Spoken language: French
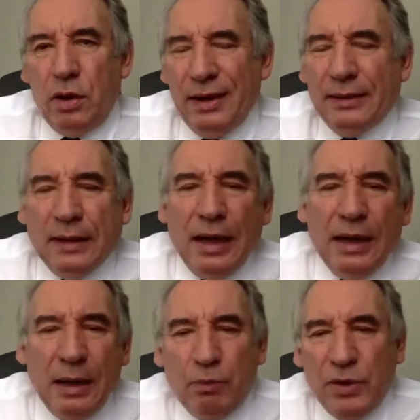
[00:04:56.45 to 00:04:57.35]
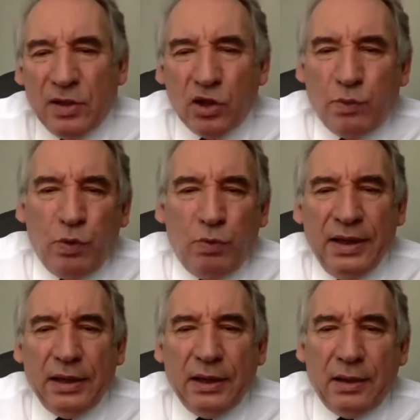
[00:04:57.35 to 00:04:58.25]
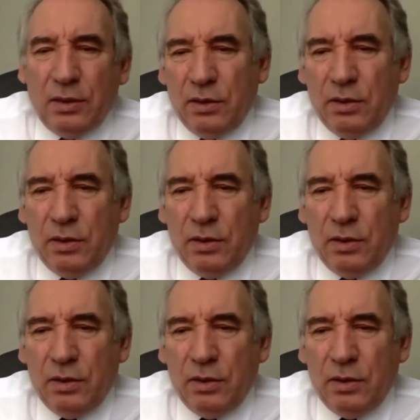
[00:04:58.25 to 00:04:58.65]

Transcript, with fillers: l'État, la puissance publique,